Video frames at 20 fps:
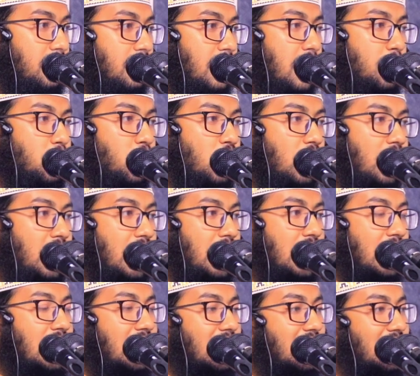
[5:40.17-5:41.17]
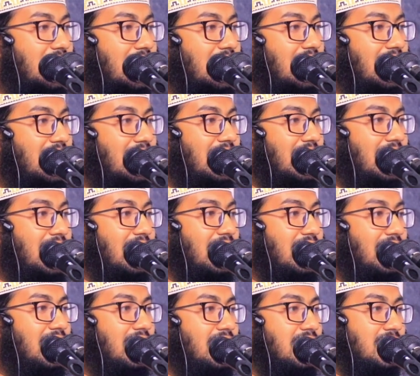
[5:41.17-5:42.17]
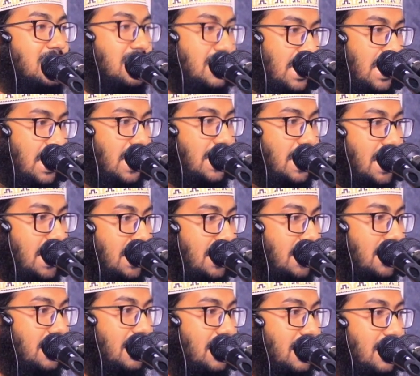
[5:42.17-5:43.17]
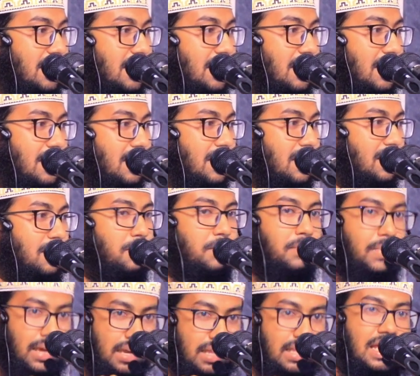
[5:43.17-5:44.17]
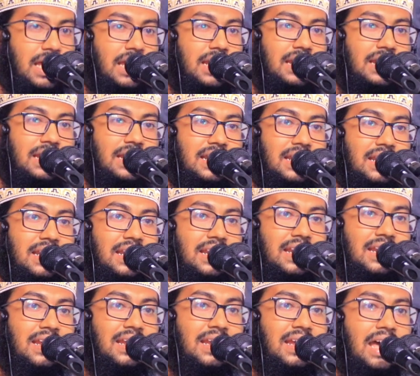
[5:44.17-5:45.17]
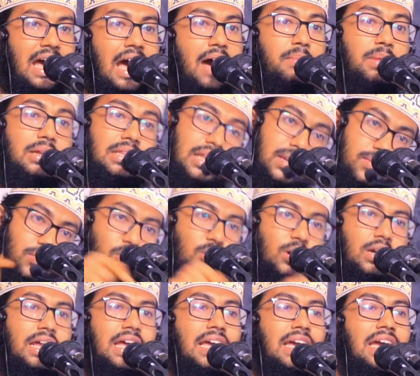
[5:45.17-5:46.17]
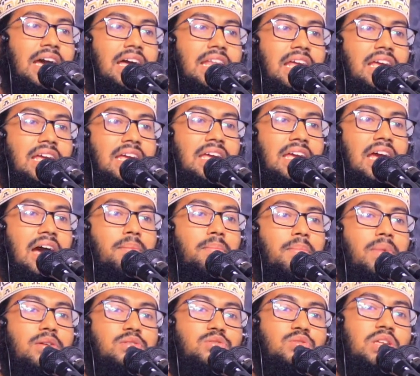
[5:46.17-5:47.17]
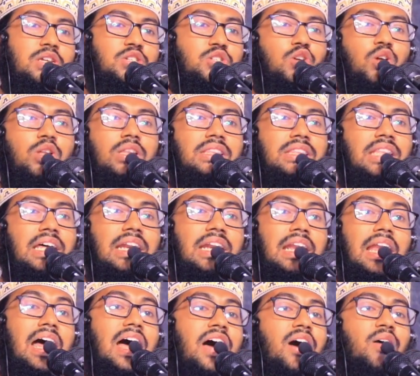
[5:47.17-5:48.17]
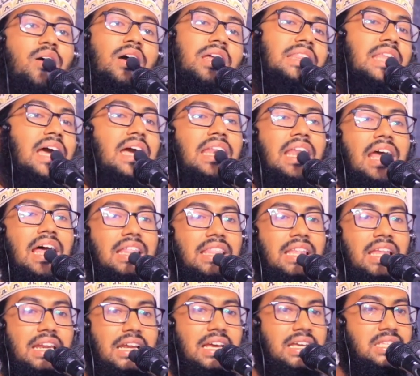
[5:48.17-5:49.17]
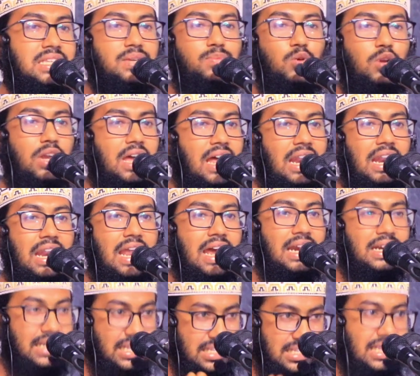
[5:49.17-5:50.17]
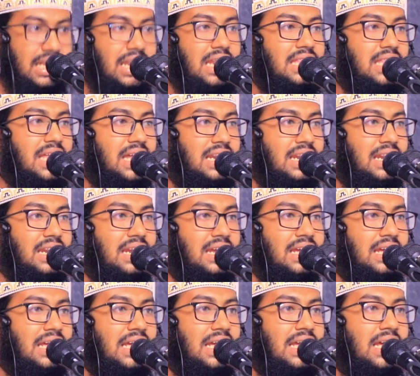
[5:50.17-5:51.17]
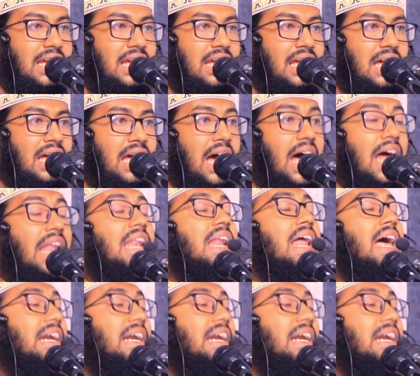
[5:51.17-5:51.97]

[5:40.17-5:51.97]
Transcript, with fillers: কি বললেন ছেলে দেন মেয়ে দেন আমাদের ভুলটা এখানেই আমরা যদি সন্তান না হয় তাইলে আল্লাহর কাছে বলি আল্লাহ একটা ছেলে দেন আল্লাহ